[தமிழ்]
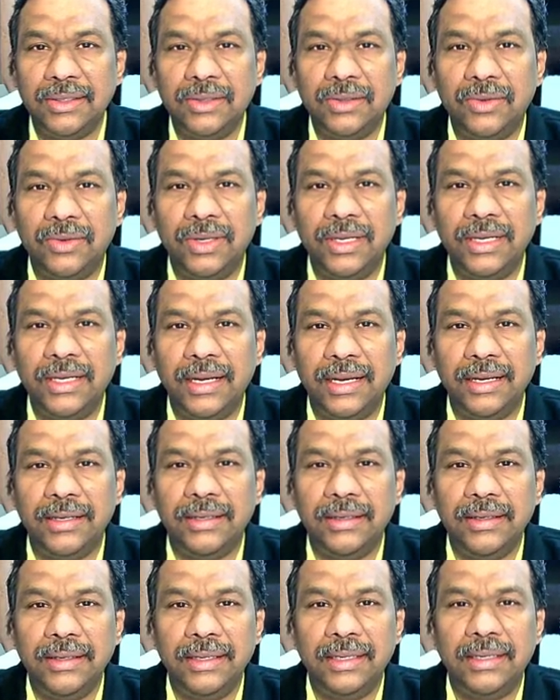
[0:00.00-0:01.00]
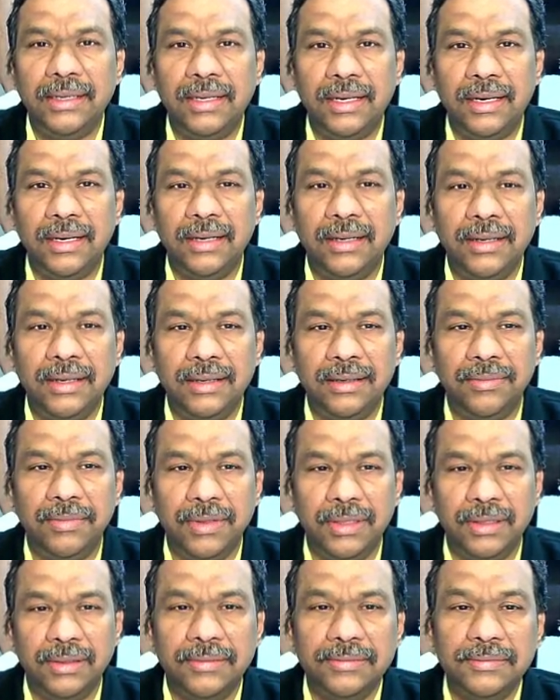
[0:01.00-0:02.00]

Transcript: துணையாய் இருக்கிறாள் என்பது